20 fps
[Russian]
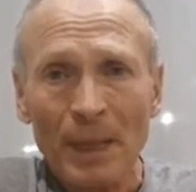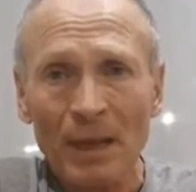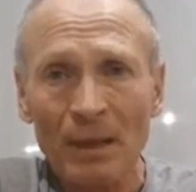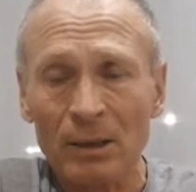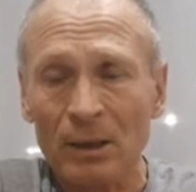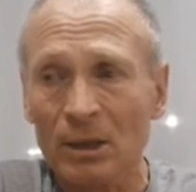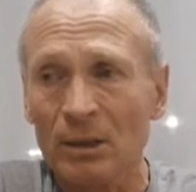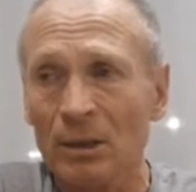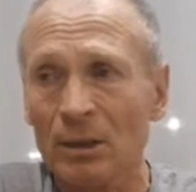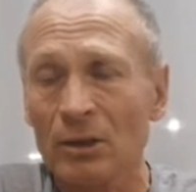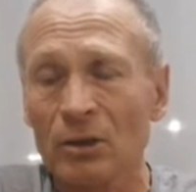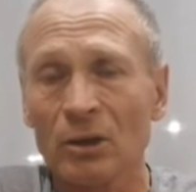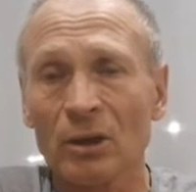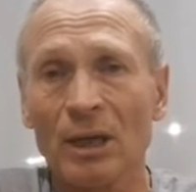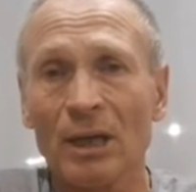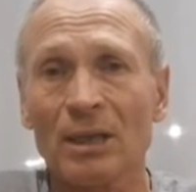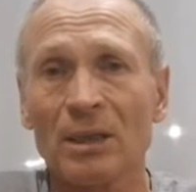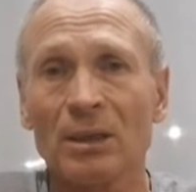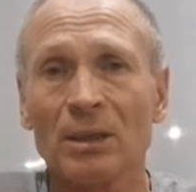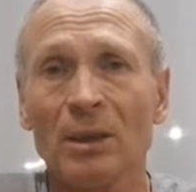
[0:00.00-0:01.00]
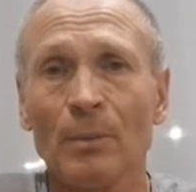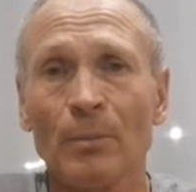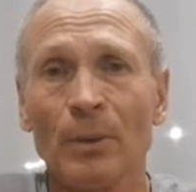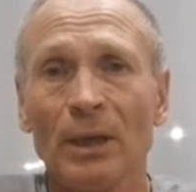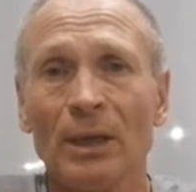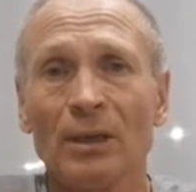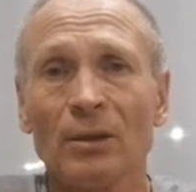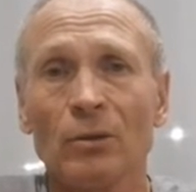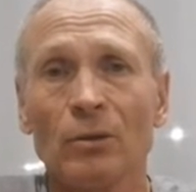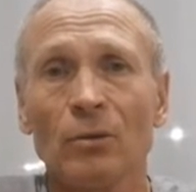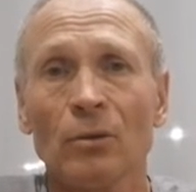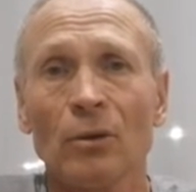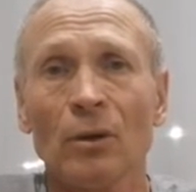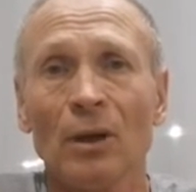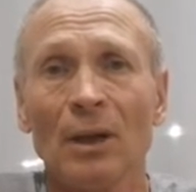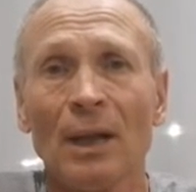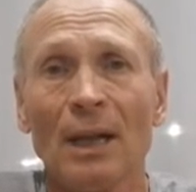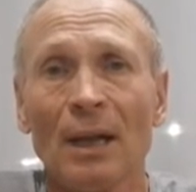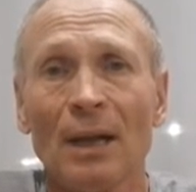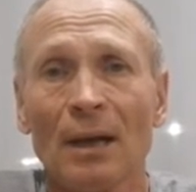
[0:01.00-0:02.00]
Если начинаешь на полицию
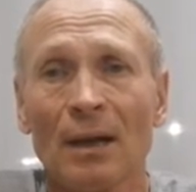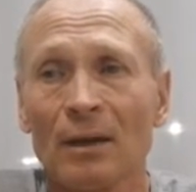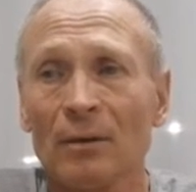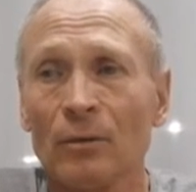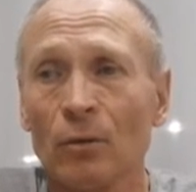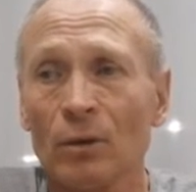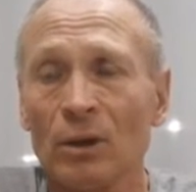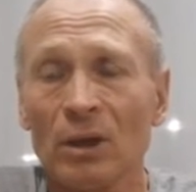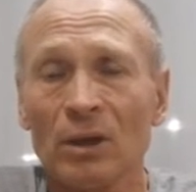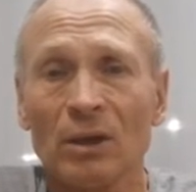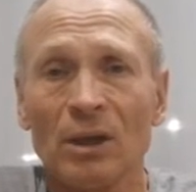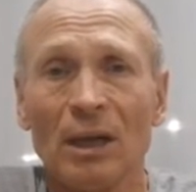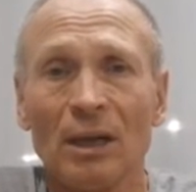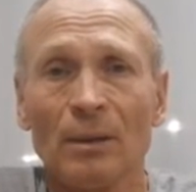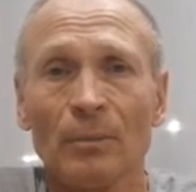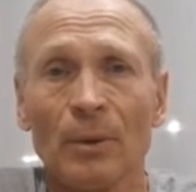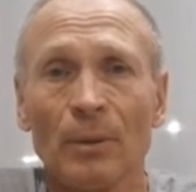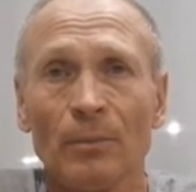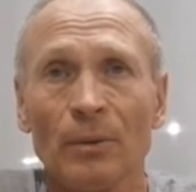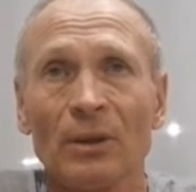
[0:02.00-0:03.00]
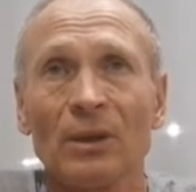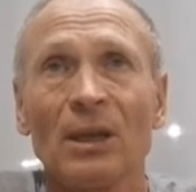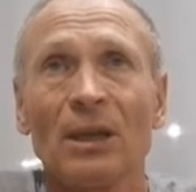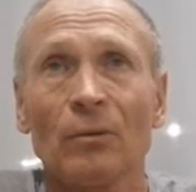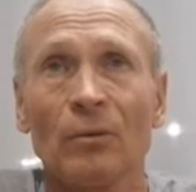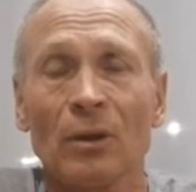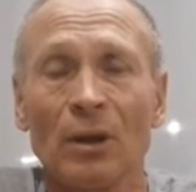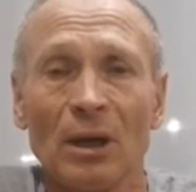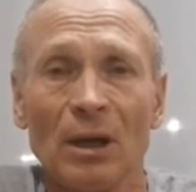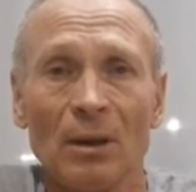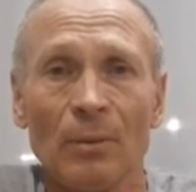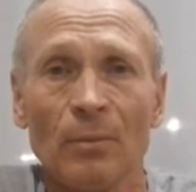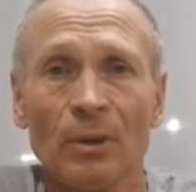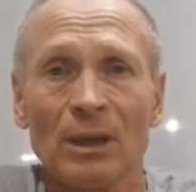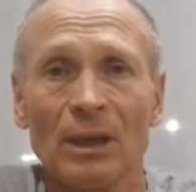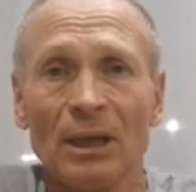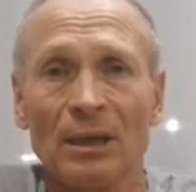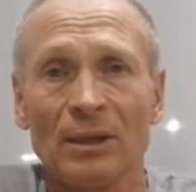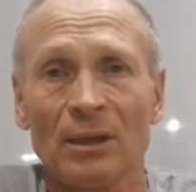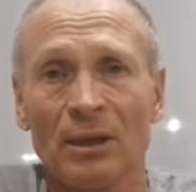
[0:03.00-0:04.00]
кто-то жалобы писать, вот как
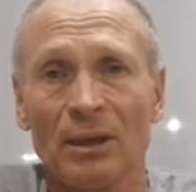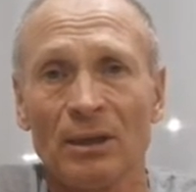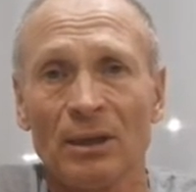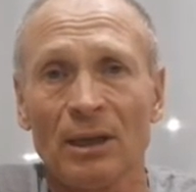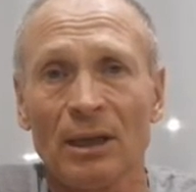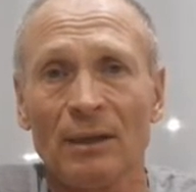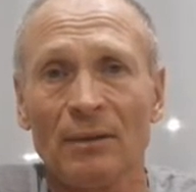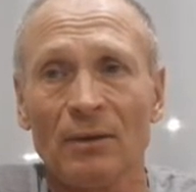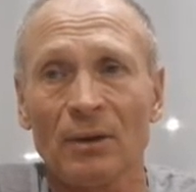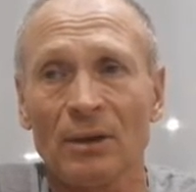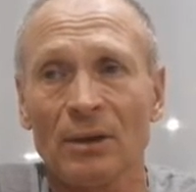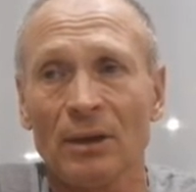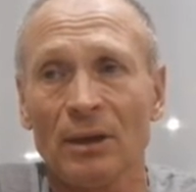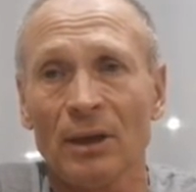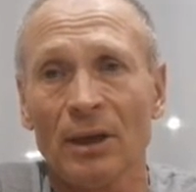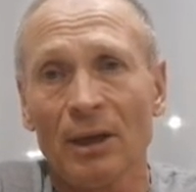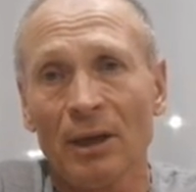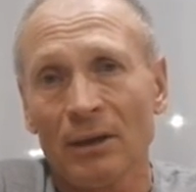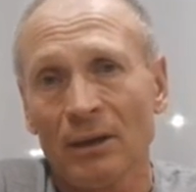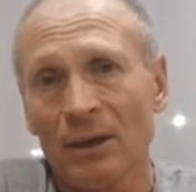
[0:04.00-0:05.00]
мы начали жаловаться,